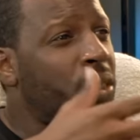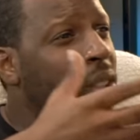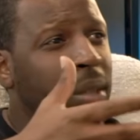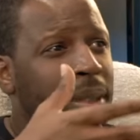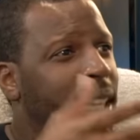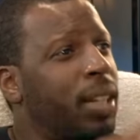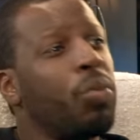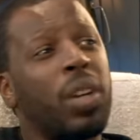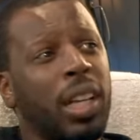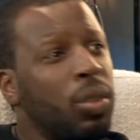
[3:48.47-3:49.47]
não tínhamos nada, era um
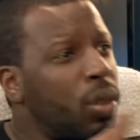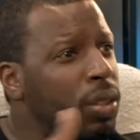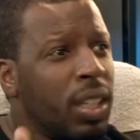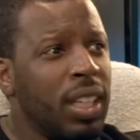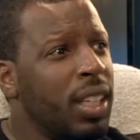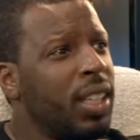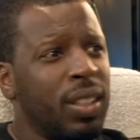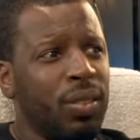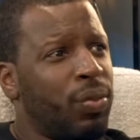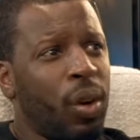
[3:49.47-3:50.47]
calor
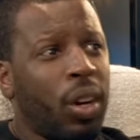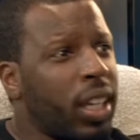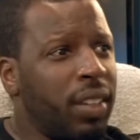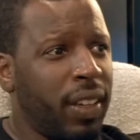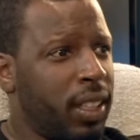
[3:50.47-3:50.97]
horrível. Sim.